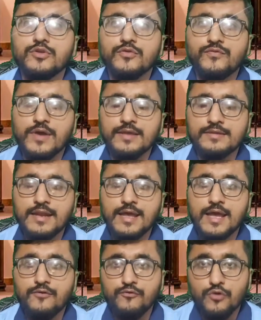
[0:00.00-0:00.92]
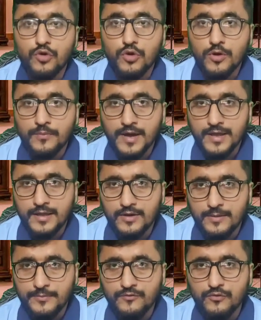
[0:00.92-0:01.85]
जो फैसला है वो हमारे
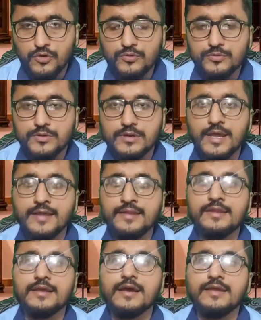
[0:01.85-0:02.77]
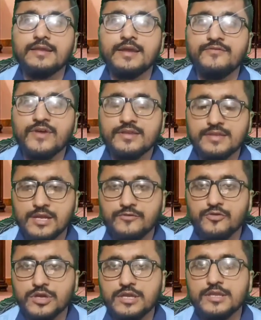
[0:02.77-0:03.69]
हमें वो लाइनें दिखाई जाएँ फैसले
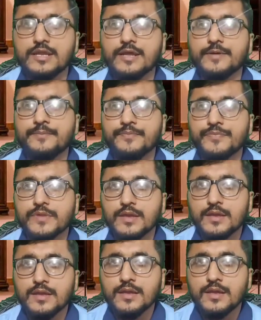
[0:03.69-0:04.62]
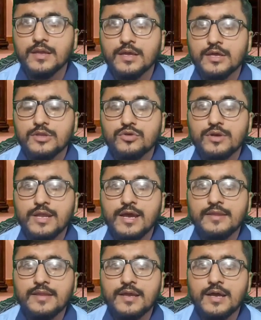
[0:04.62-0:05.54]
की वो किधर हैं तो
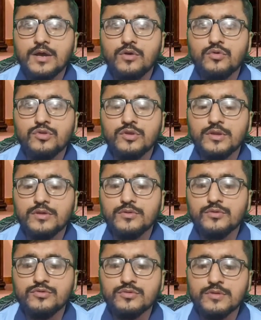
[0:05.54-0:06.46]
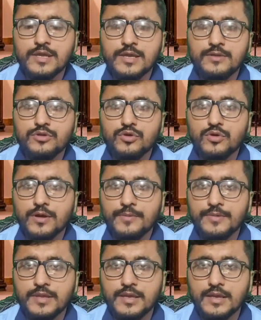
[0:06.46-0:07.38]
लिहाजा उन्होंने उसने जो
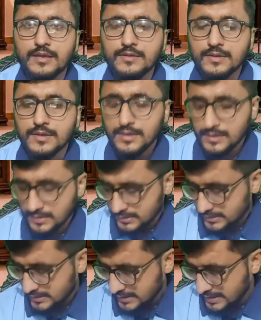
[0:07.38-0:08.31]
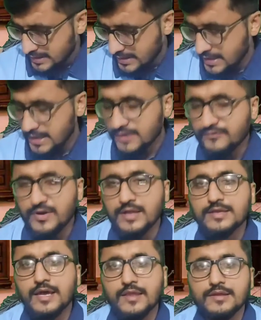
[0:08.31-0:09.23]
अपने ये हैं
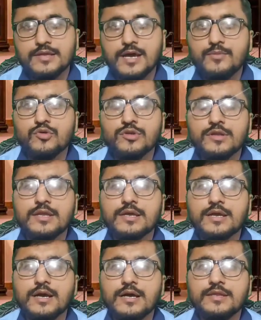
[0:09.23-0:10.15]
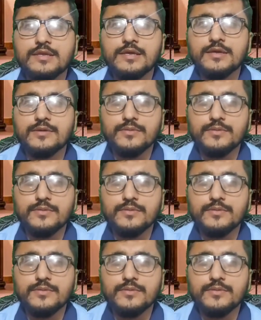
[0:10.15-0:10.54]
अरफान कादर साहब उन्होंने कहा जी